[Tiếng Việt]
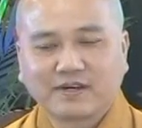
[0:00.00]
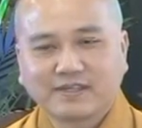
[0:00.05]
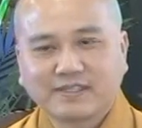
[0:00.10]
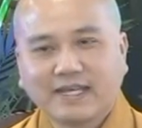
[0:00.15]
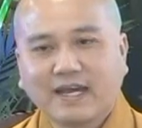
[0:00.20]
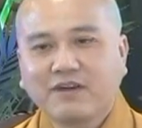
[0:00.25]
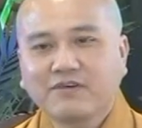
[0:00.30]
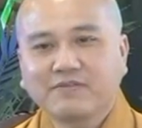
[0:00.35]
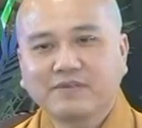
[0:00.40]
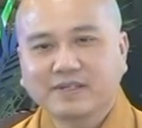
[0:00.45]

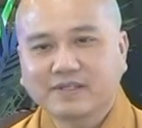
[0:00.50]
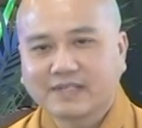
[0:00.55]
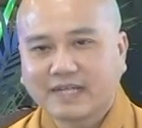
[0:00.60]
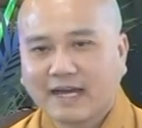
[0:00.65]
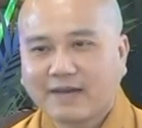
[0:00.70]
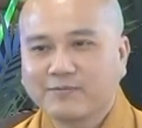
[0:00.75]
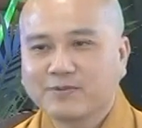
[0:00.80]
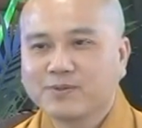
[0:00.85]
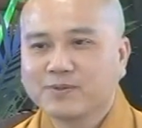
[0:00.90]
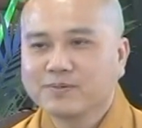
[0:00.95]
Phật giáo
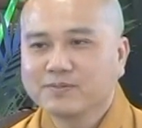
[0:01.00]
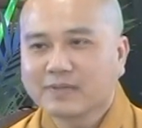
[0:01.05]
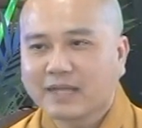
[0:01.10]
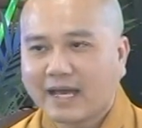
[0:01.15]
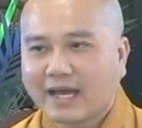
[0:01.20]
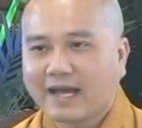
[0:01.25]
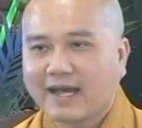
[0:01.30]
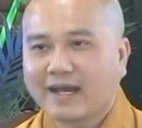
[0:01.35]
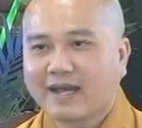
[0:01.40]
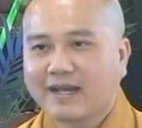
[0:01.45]
Việt Nam chúng
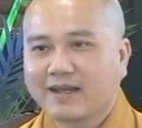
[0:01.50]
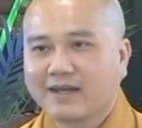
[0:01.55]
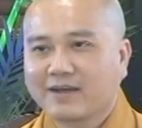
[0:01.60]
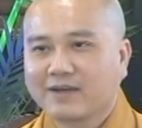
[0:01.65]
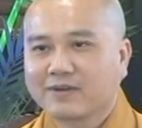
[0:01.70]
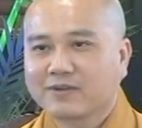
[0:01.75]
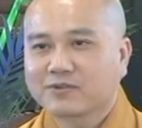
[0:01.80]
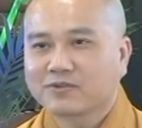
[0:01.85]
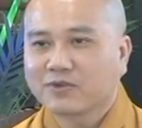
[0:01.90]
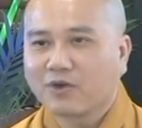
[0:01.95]
ta
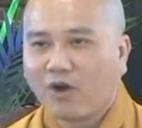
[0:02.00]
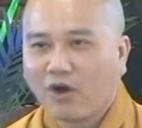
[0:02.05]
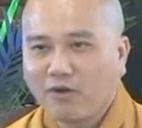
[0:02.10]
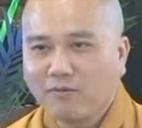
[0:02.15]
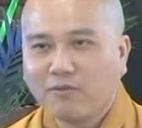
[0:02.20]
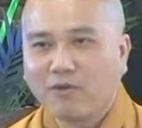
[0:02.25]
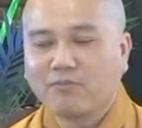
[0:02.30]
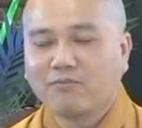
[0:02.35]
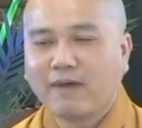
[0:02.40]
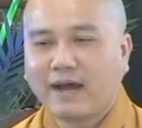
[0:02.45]

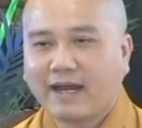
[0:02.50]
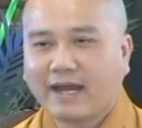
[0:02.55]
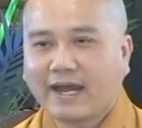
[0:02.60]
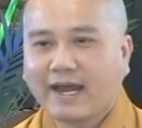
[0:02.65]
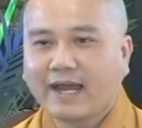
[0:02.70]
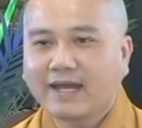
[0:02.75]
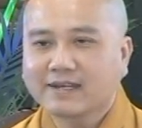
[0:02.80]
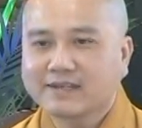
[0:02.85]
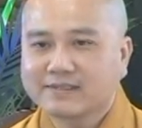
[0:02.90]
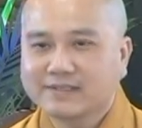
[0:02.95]
có một bài
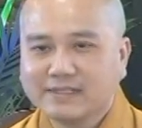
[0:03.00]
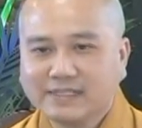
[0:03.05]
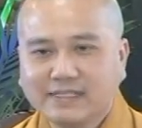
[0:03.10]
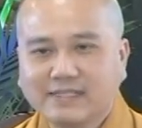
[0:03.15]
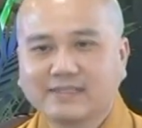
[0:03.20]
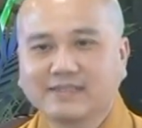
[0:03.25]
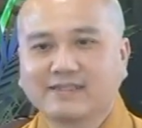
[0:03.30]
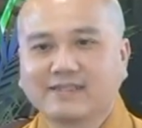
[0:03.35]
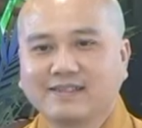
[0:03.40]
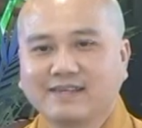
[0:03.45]
hát
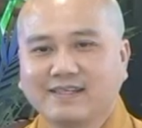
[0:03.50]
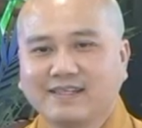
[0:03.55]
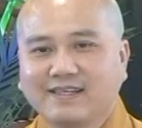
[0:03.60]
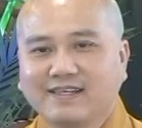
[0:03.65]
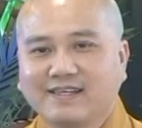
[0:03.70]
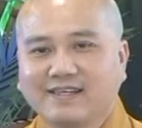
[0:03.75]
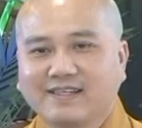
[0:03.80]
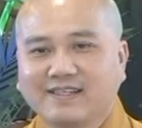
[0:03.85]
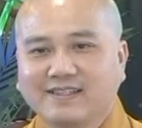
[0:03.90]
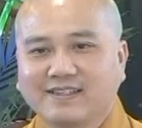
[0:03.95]
riêng
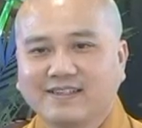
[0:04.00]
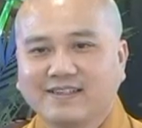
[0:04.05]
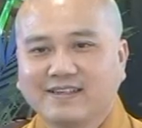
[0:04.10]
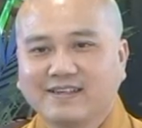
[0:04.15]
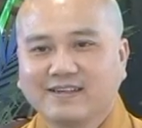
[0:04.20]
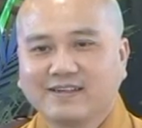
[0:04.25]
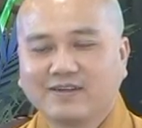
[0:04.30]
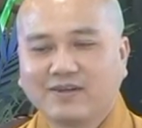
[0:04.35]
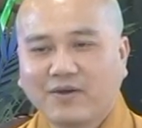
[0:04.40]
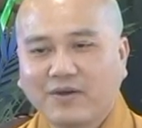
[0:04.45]

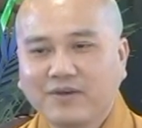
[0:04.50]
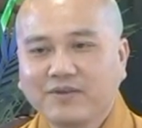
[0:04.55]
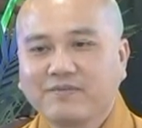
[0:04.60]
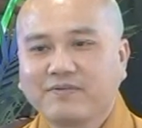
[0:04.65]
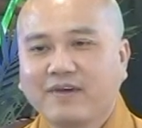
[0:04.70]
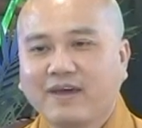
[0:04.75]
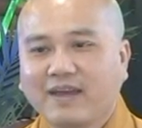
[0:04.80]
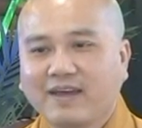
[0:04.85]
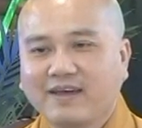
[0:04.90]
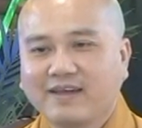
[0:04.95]

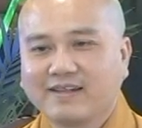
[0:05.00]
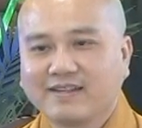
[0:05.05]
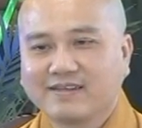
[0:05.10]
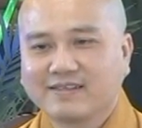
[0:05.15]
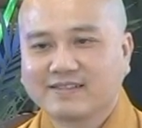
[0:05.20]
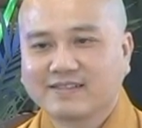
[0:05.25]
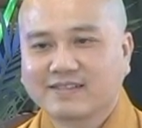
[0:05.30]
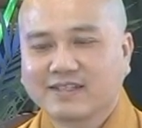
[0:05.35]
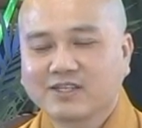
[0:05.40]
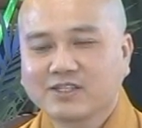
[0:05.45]
nói
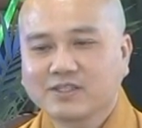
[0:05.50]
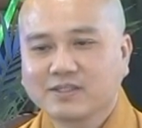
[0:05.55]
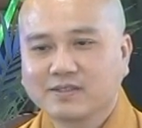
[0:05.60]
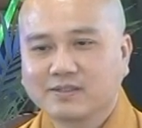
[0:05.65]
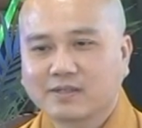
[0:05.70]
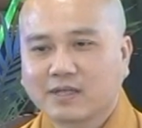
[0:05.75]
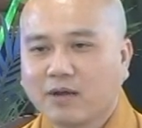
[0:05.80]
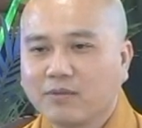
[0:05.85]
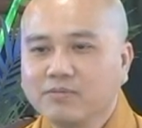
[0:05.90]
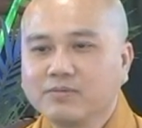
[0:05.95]
về cái
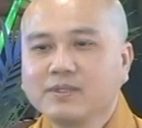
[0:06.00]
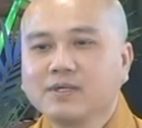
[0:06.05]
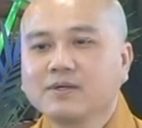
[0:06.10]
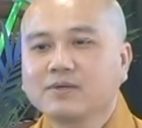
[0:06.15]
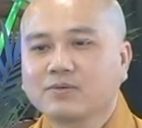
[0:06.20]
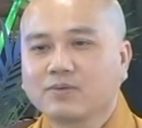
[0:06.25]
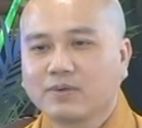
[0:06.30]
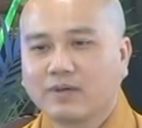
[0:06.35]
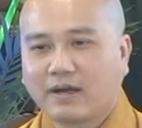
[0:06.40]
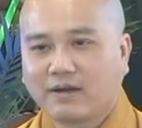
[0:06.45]
sự thống
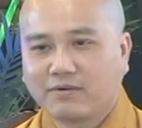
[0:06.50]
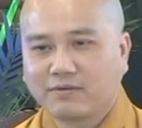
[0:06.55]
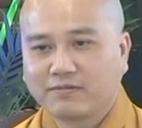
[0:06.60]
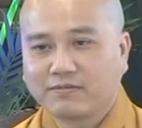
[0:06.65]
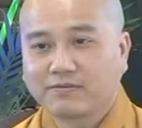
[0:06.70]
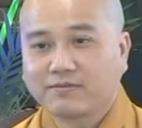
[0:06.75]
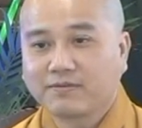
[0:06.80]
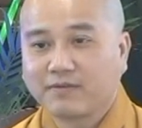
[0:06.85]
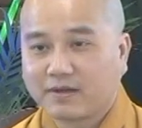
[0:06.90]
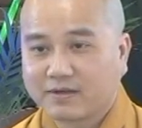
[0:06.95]
nhất của
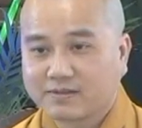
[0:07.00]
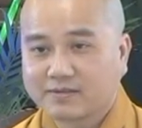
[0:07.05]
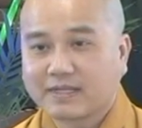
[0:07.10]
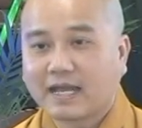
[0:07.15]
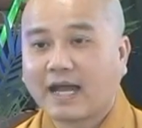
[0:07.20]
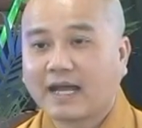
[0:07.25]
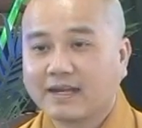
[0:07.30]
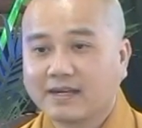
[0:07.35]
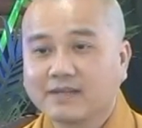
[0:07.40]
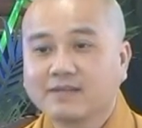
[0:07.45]
đạo Phật
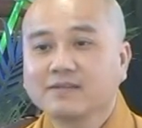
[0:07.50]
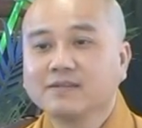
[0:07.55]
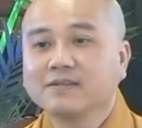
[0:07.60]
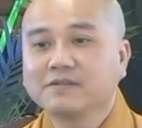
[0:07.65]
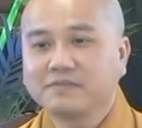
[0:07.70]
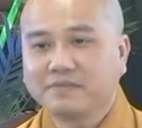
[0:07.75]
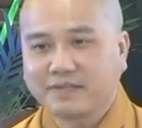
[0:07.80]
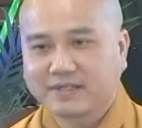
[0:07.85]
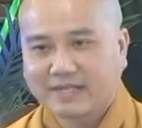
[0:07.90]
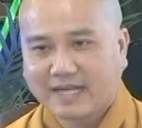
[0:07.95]
tại đất
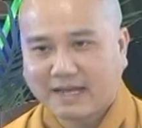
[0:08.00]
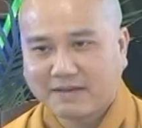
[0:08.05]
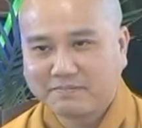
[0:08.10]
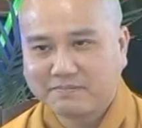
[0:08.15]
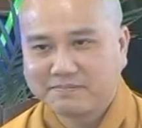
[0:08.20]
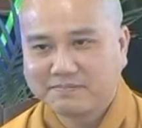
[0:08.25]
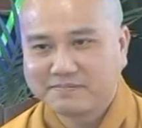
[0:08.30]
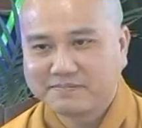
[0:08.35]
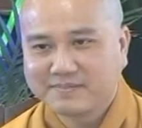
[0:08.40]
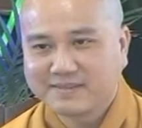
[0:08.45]
nước Việt
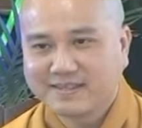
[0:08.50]
Nam.